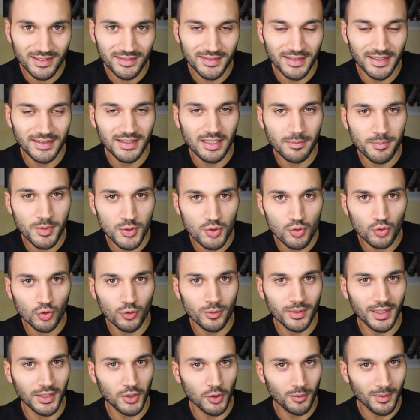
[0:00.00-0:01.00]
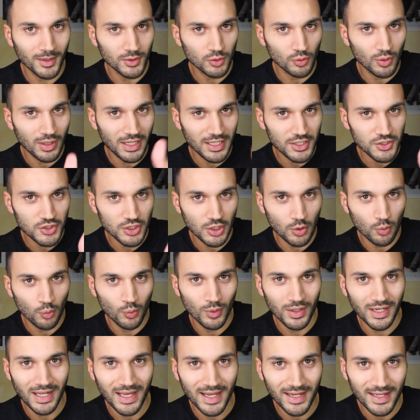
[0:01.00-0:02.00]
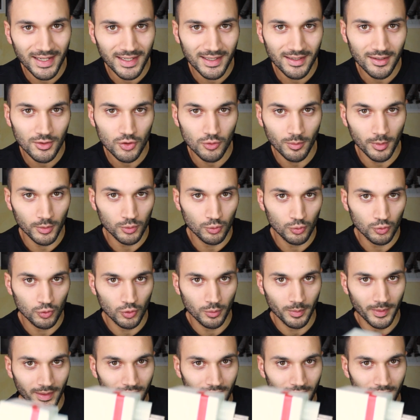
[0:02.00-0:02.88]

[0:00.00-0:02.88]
se ti è piaciuto mi raccomando lascia un like, soprattutto